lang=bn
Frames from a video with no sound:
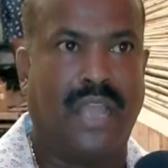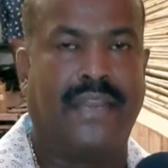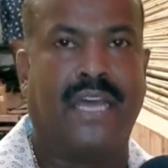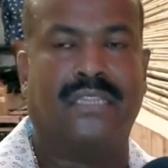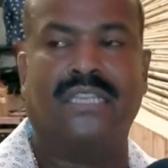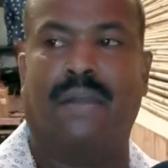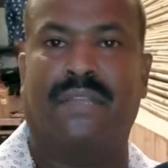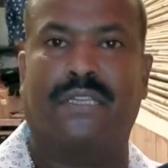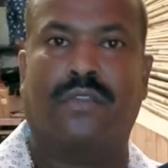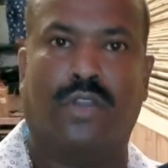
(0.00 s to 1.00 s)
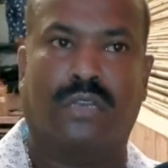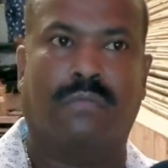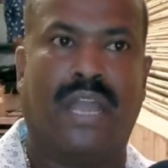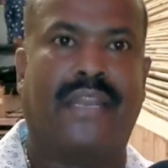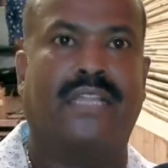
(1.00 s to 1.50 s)
মায়ের হাত দিয়ে আমাদের ঘরের
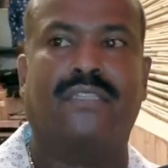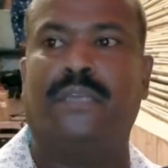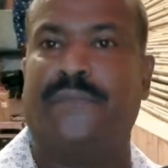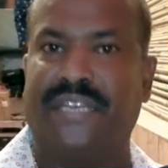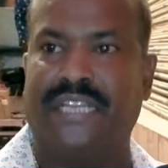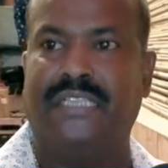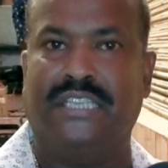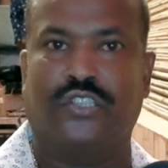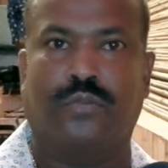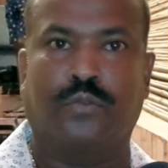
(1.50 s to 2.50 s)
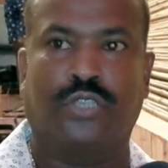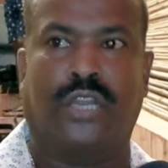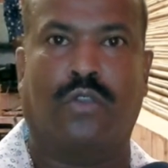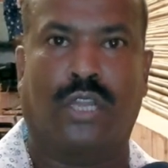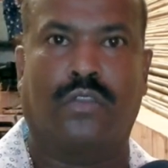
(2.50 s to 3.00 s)
মায়ের হাত দিয়ে ফিরিয়ে দিয়েছিল
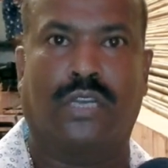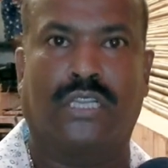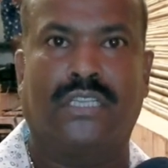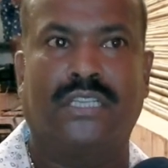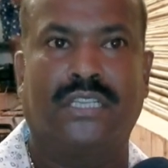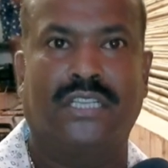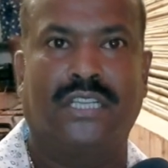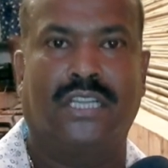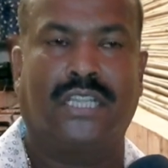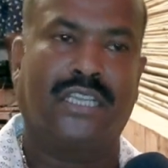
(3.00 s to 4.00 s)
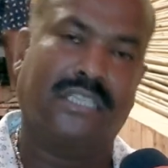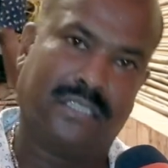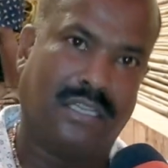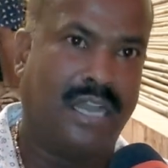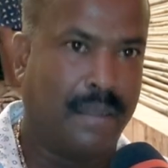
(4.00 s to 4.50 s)
প্রতিটা ঘরে ঘরে তাই
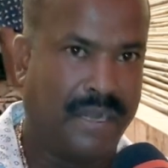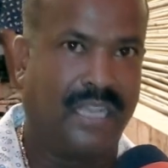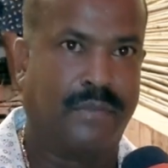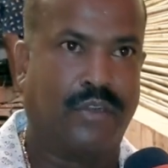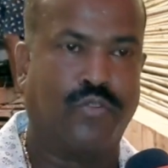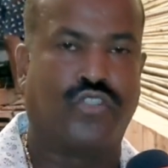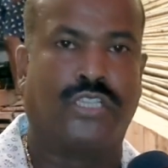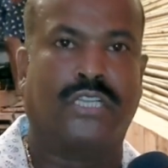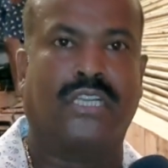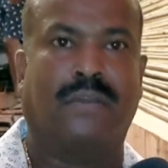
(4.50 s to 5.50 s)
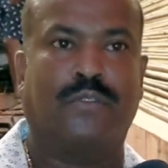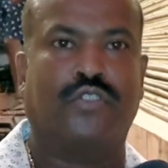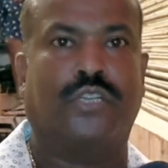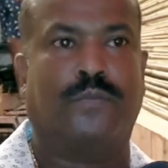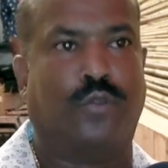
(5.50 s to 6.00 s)
আবার একবার নমস্কার জানাই
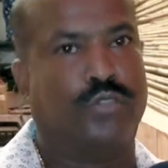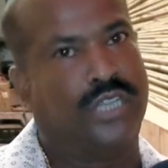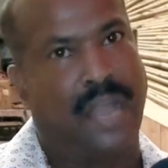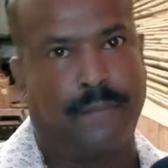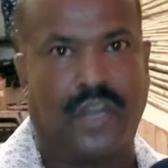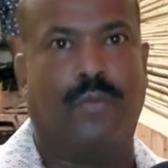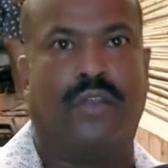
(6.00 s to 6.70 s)
আপনজনের পক্ষ থেকে আপনারাও